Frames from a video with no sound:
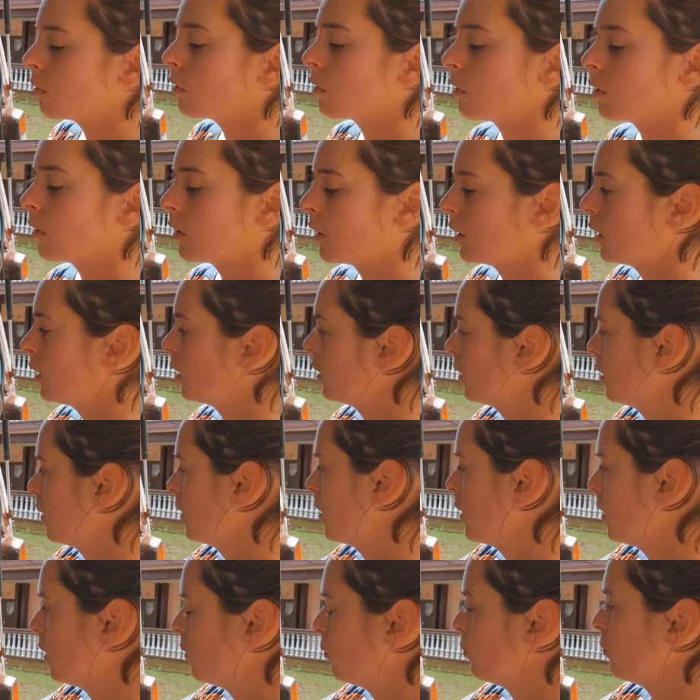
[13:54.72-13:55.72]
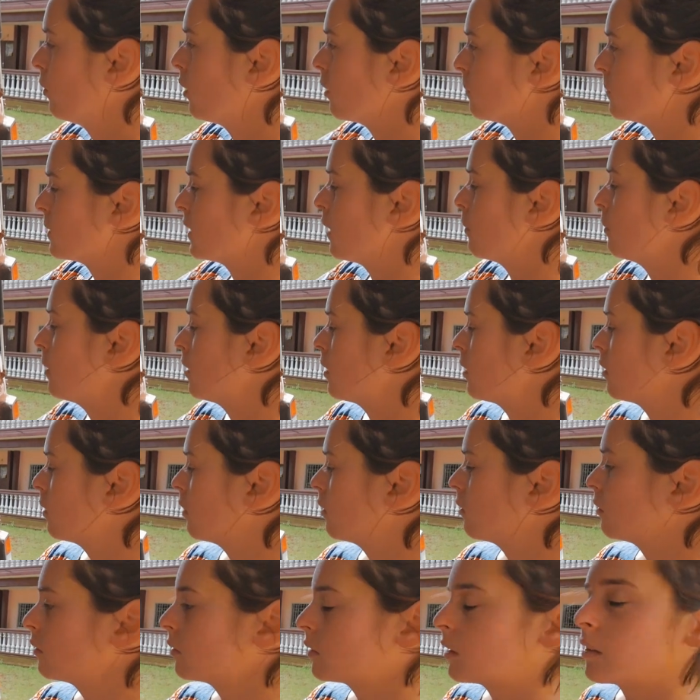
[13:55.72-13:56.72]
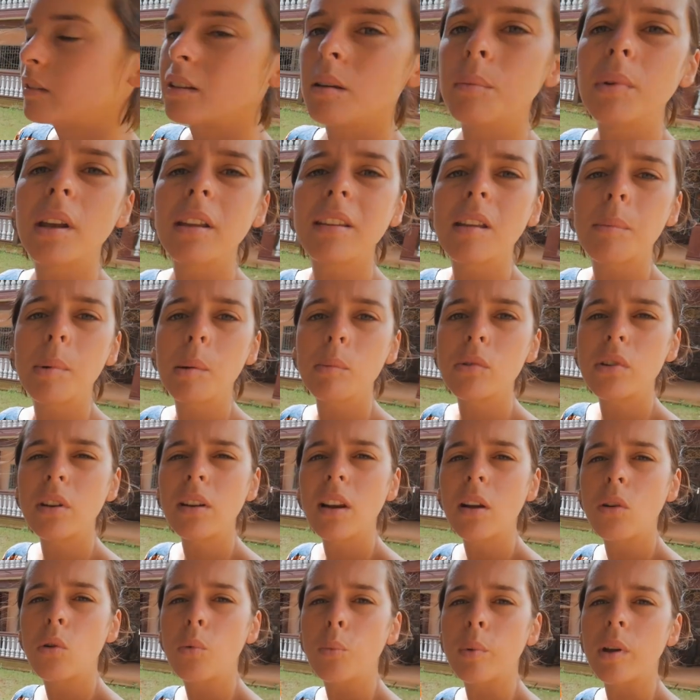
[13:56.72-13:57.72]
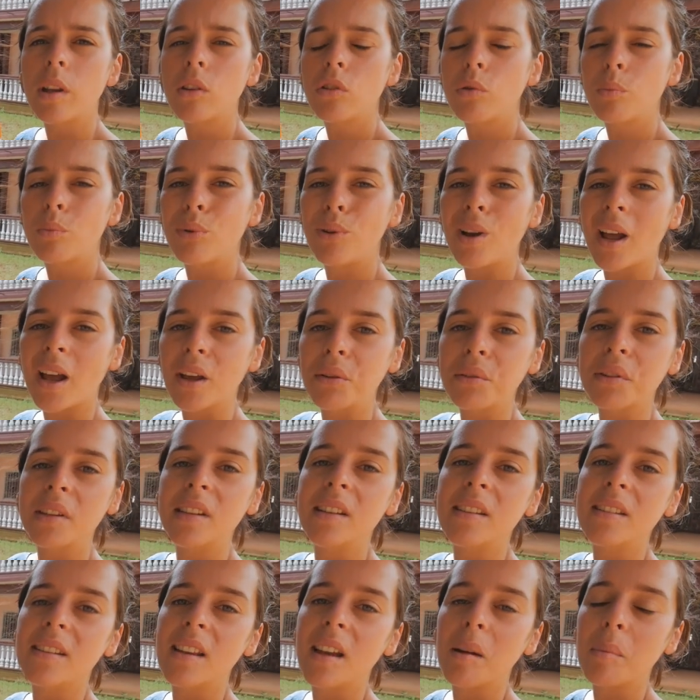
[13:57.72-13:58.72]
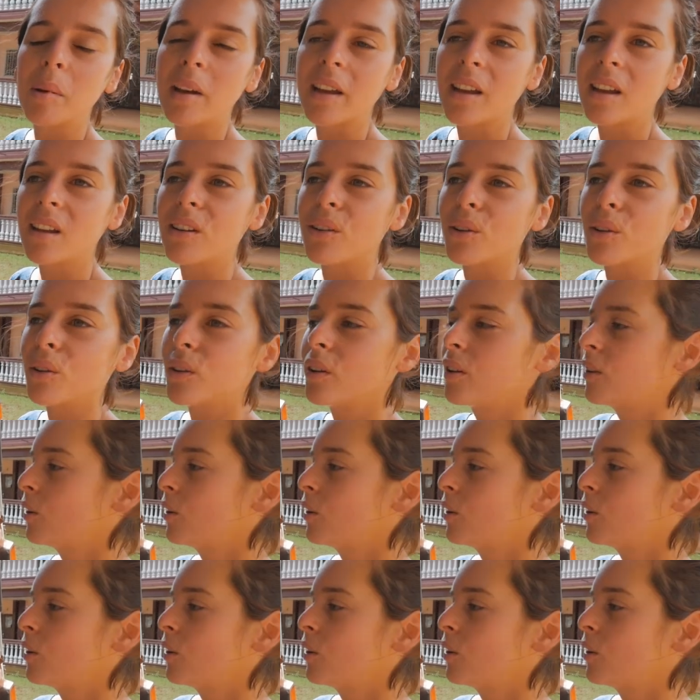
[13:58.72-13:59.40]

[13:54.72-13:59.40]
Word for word: Euh. et donc comme ça, bah, ça tient bien, tu n'as pas besoin de la couper, tu peux la réutiliser après euh,